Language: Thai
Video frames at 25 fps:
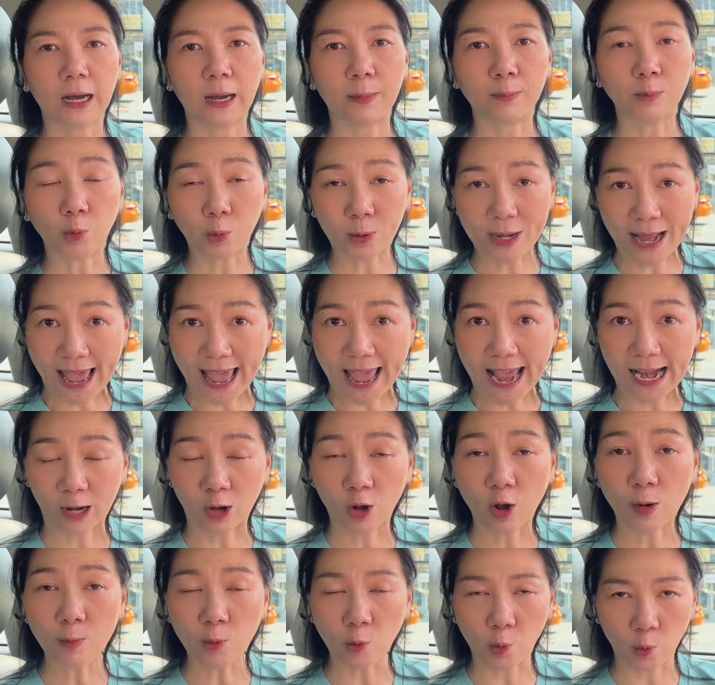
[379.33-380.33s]
หมูแดงแล้ว
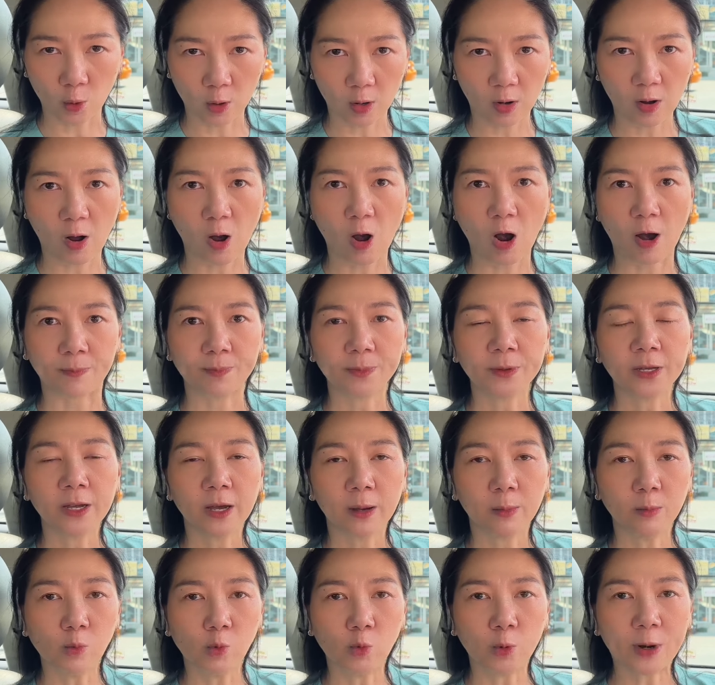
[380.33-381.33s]
ก็หมูกรอบ
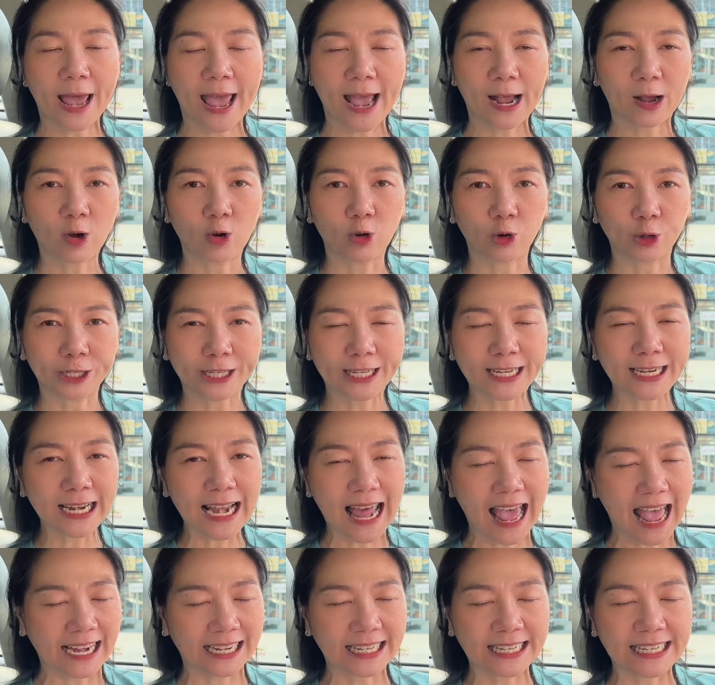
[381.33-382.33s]
หมูแดงของที่
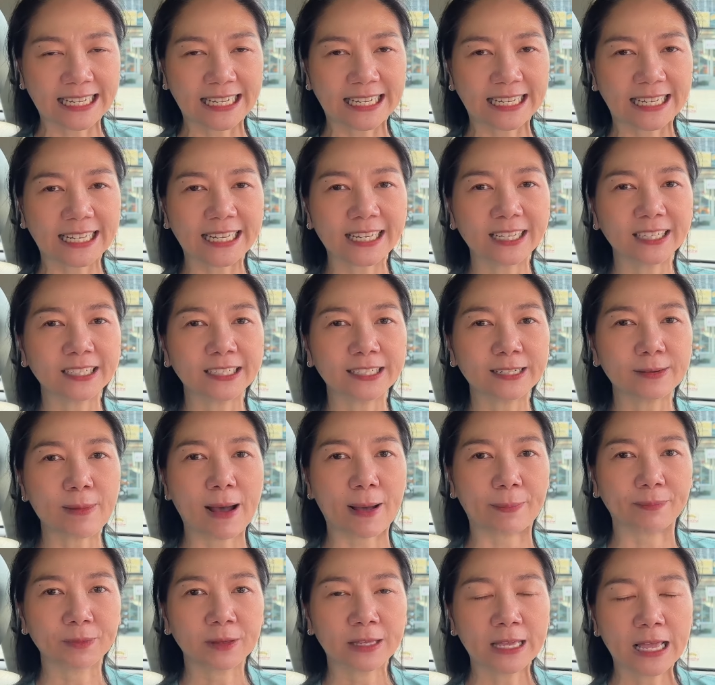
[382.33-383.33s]
ร้านนี้นี่คือแบบ